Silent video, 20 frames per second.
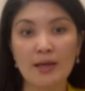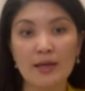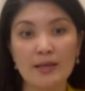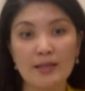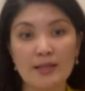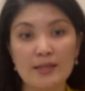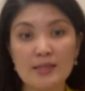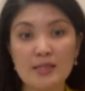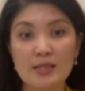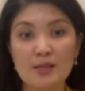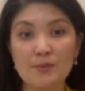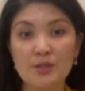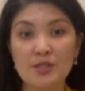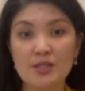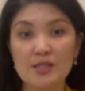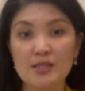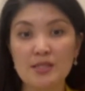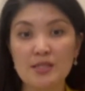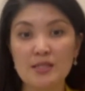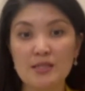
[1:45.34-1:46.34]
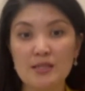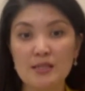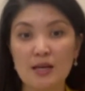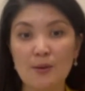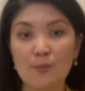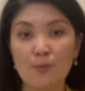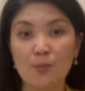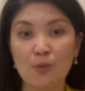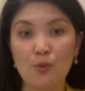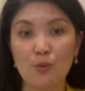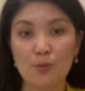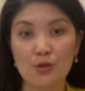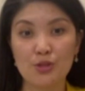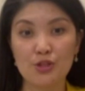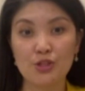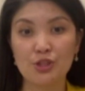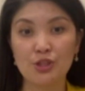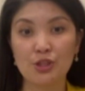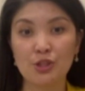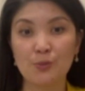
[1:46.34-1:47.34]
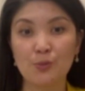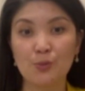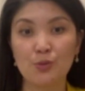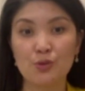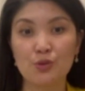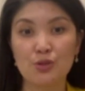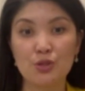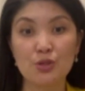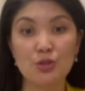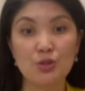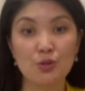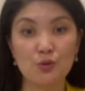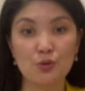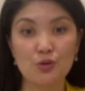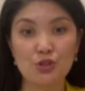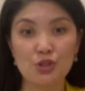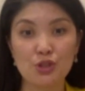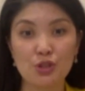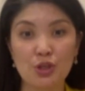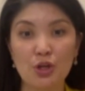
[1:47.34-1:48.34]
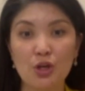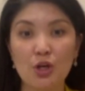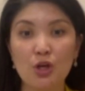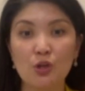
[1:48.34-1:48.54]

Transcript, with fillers: Если медицинская помощь требуется срочно,